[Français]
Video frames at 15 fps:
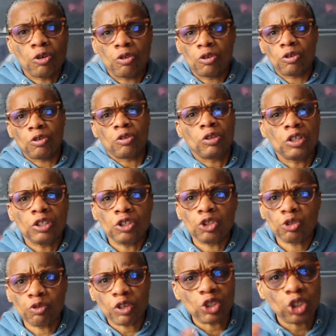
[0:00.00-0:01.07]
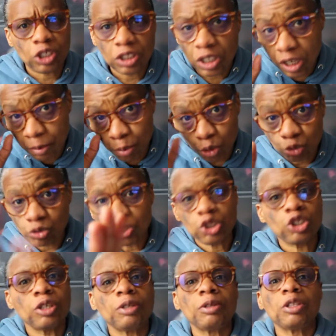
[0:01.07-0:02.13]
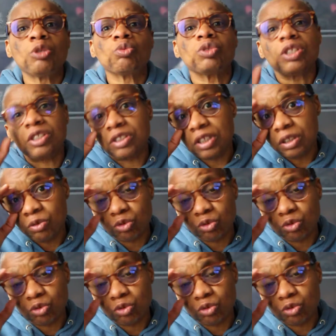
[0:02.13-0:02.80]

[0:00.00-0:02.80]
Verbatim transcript: alors, ils sont injectés un produit qui est non testé.